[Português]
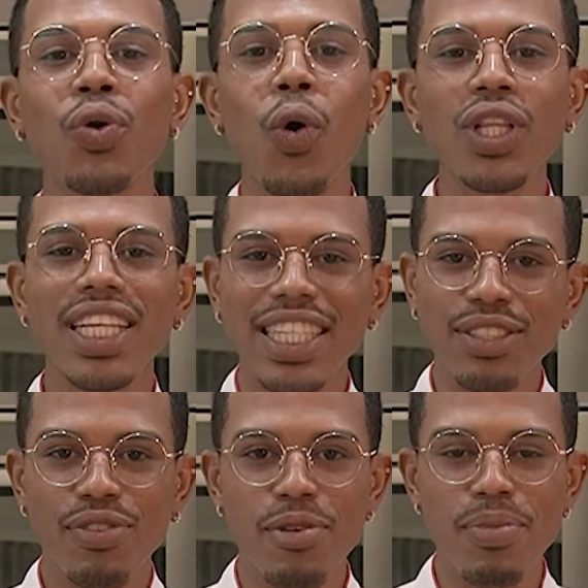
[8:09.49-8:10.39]
todas
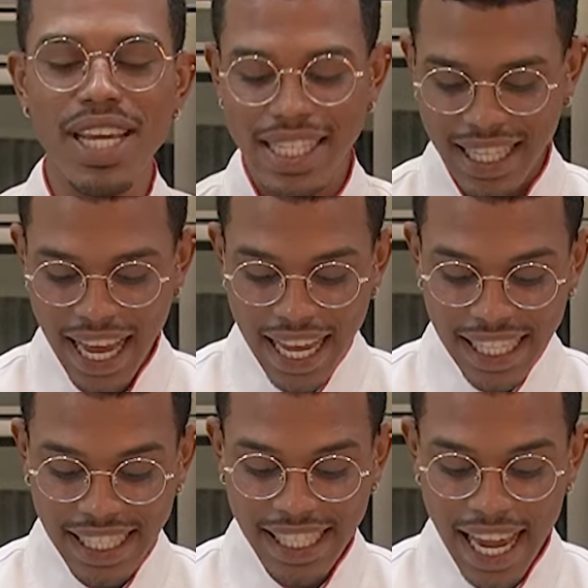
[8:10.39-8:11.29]
as forminhas
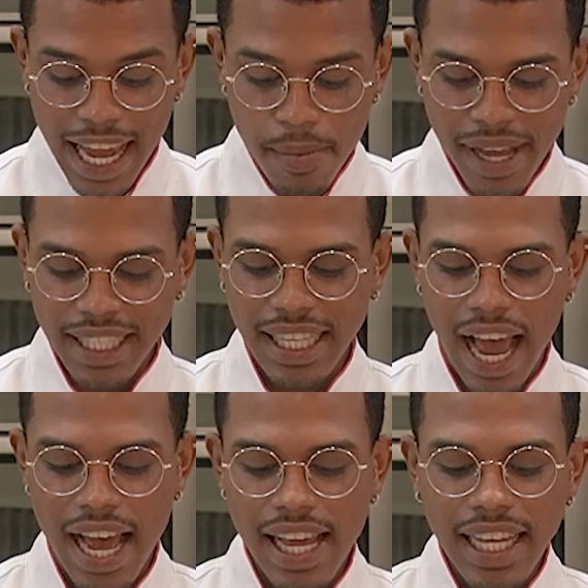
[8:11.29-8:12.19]
sem
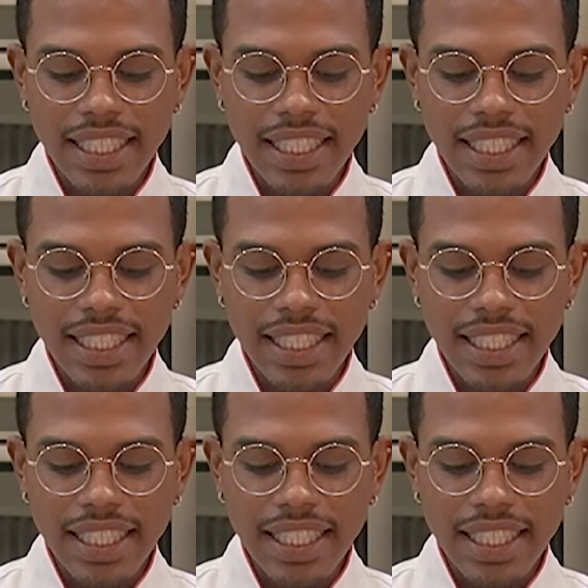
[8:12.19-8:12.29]
amassar,